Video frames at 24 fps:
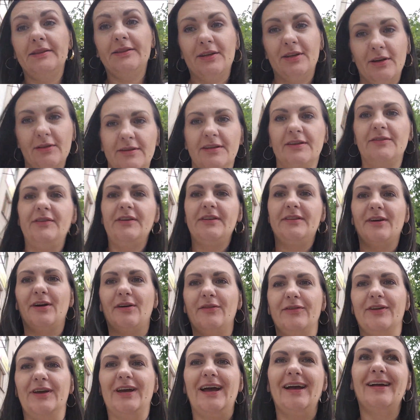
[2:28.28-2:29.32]
Drodzy
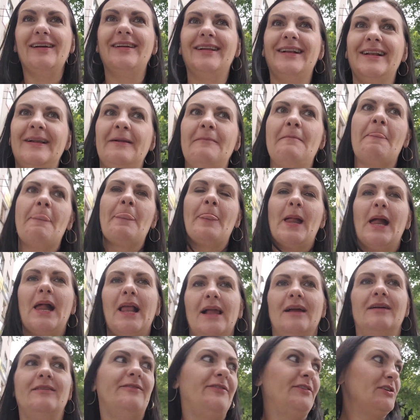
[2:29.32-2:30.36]
widzowie,
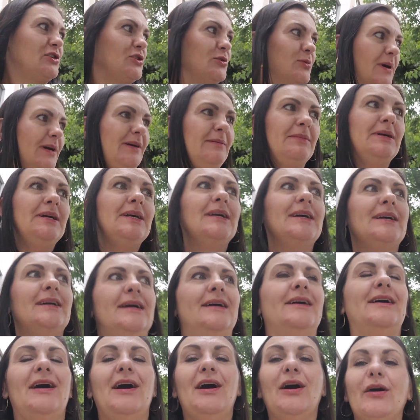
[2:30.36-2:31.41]
wyszłam
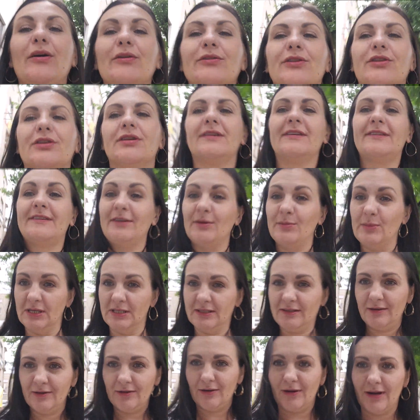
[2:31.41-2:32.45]
od
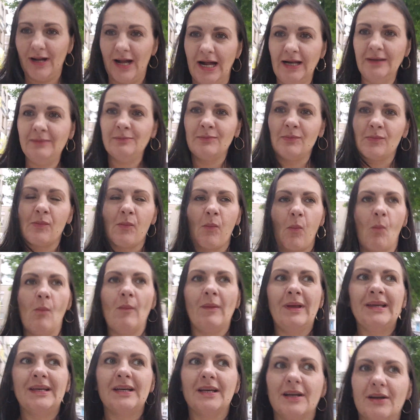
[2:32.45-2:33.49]
stomatologa.
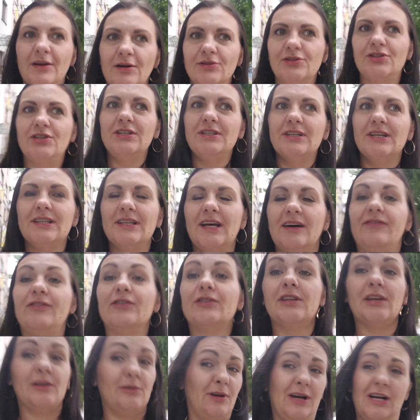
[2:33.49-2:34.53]
Godzinę na
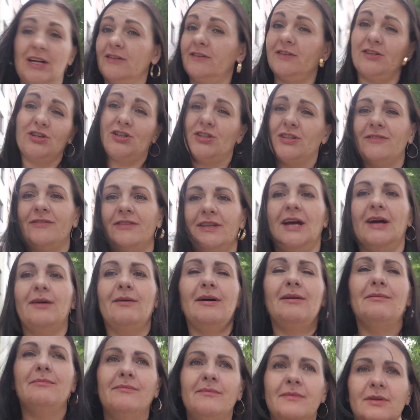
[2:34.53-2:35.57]
fotelu, aż
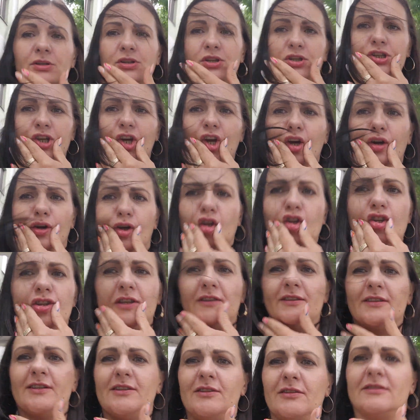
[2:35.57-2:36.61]
zesztywniałam.
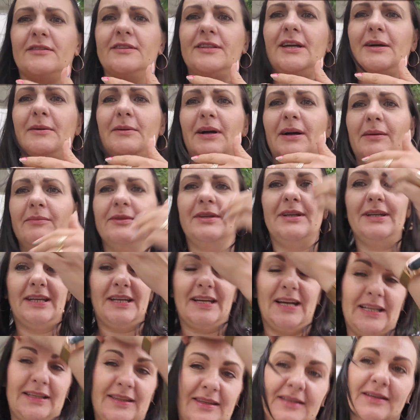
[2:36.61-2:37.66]
Szczękościsk dostałam,
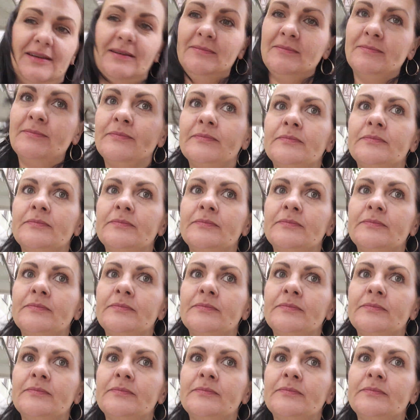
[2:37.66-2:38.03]
delikatny.